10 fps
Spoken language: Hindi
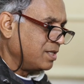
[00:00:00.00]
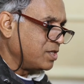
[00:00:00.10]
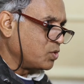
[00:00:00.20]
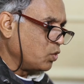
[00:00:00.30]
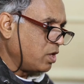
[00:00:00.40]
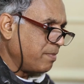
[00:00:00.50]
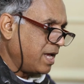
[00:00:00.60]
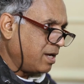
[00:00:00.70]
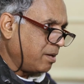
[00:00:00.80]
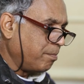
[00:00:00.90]
जिसको कि मैं
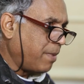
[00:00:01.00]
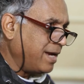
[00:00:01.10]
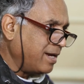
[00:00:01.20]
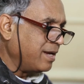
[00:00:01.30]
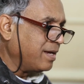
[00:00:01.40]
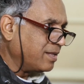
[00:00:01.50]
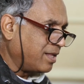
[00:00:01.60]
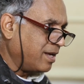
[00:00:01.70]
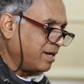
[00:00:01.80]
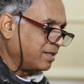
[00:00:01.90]
एक बाइनरी की
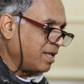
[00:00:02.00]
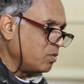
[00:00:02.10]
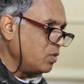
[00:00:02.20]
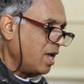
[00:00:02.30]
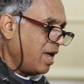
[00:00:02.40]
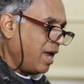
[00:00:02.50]
तरह रखता हूँ